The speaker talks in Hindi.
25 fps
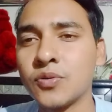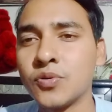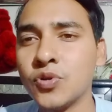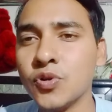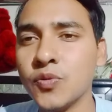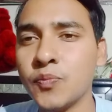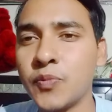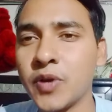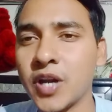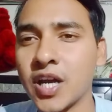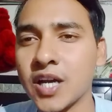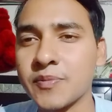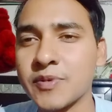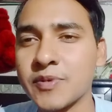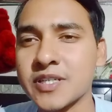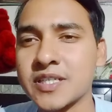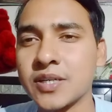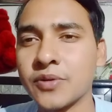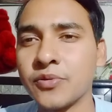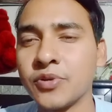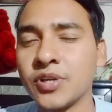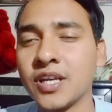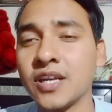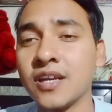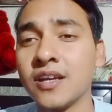खूब
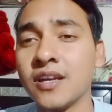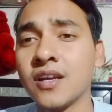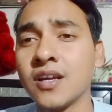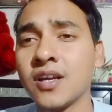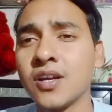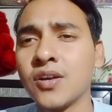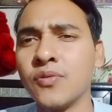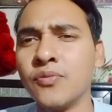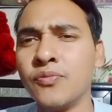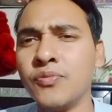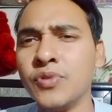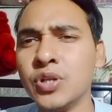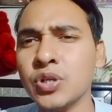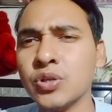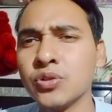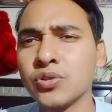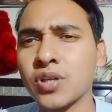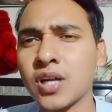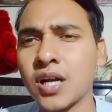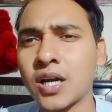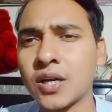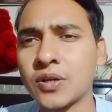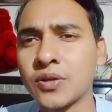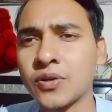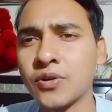ब्लॉकबस्टर हुई है विनोद
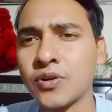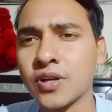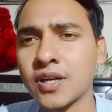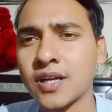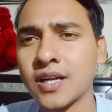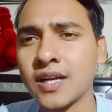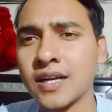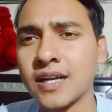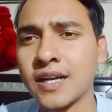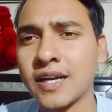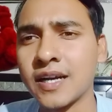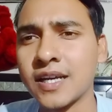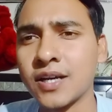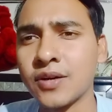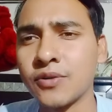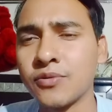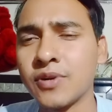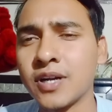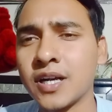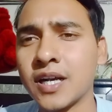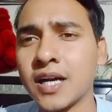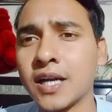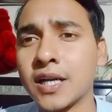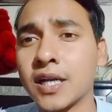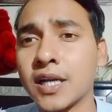राठौर का गाया
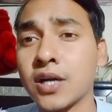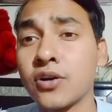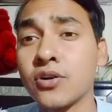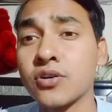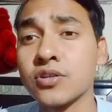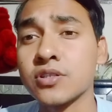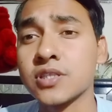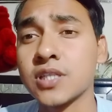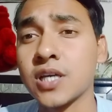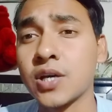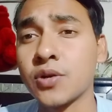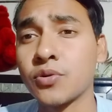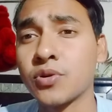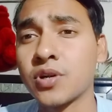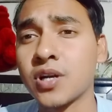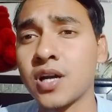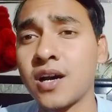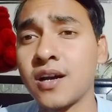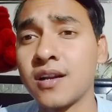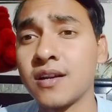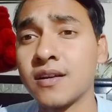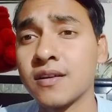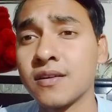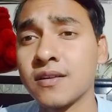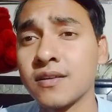हुआ गाना और शाहरुख
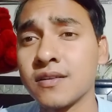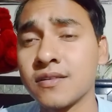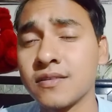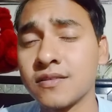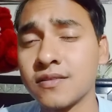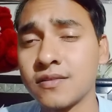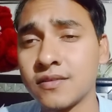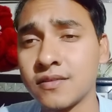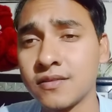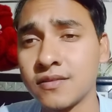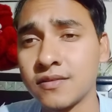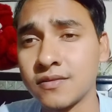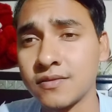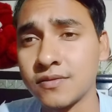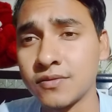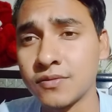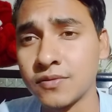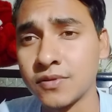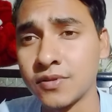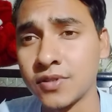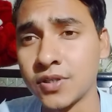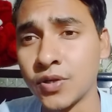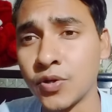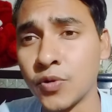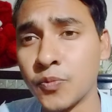खान
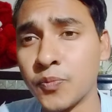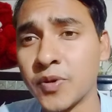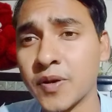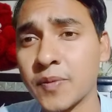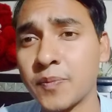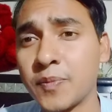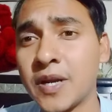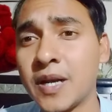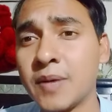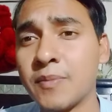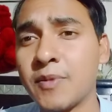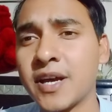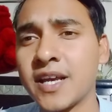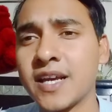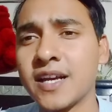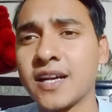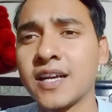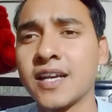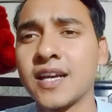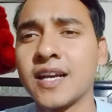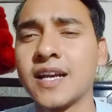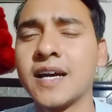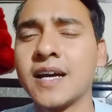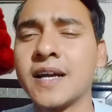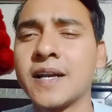के ऊपर फिल्माया
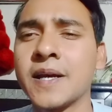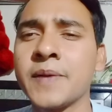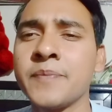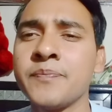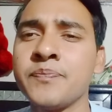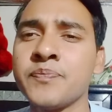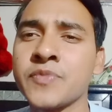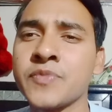गया गाना